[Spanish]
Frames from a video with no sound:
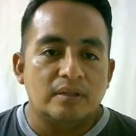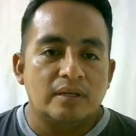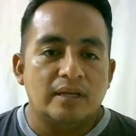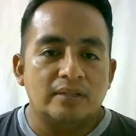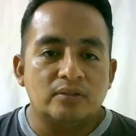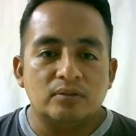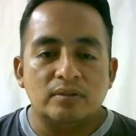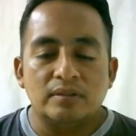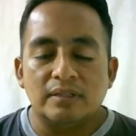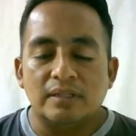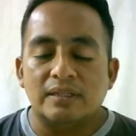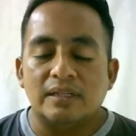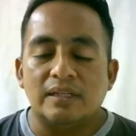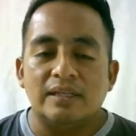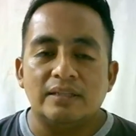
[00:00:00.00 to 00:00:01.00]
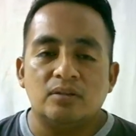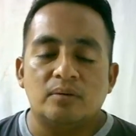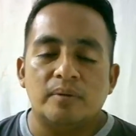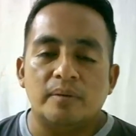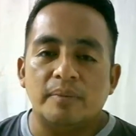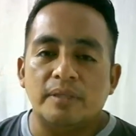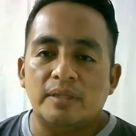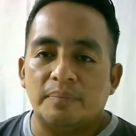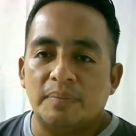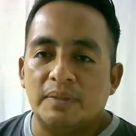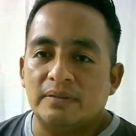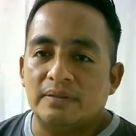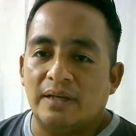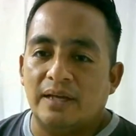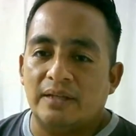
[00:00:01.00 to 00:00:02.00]
entonces el cliente obviamente
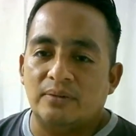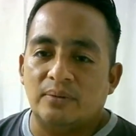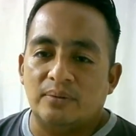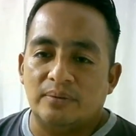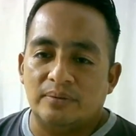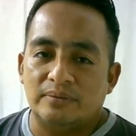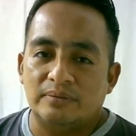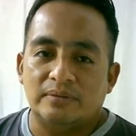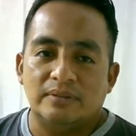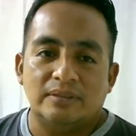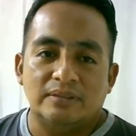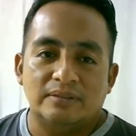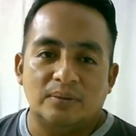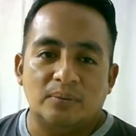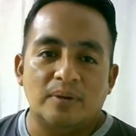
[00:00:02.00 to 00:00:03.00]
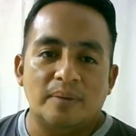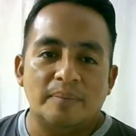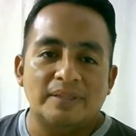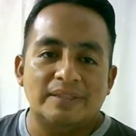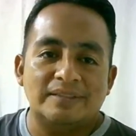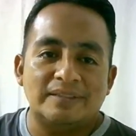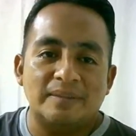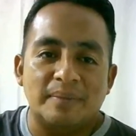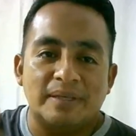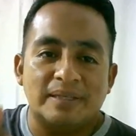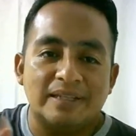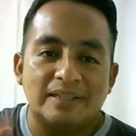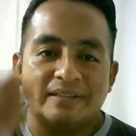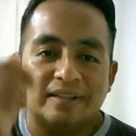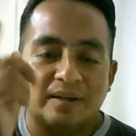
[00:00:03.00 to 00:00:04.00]
piensa, ah, no, seguramente este me
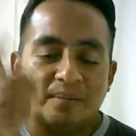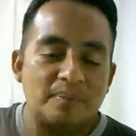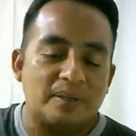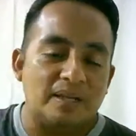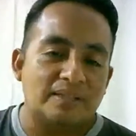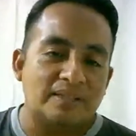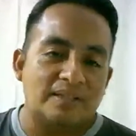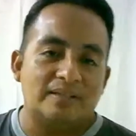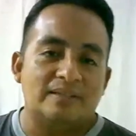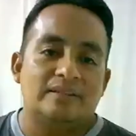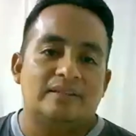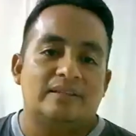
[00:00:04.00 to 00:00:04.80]
quiere sacar plata.